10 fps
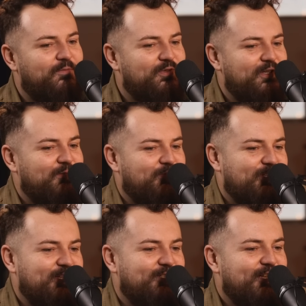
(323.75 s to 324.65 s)
przy,
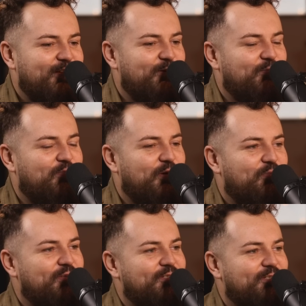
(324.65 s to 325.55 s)
przyjeżdżają
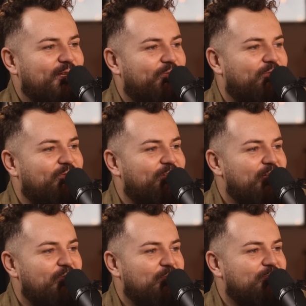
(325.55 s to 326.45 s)
popi, czy tam,
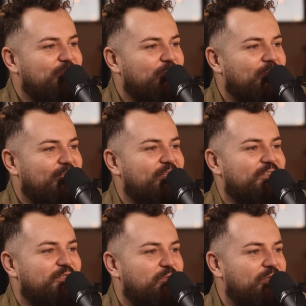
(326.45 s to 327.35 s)
nie wiem, czy to jak,
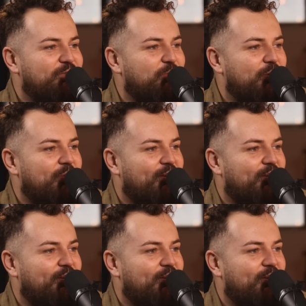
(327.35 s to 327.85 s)
jacyś biskupi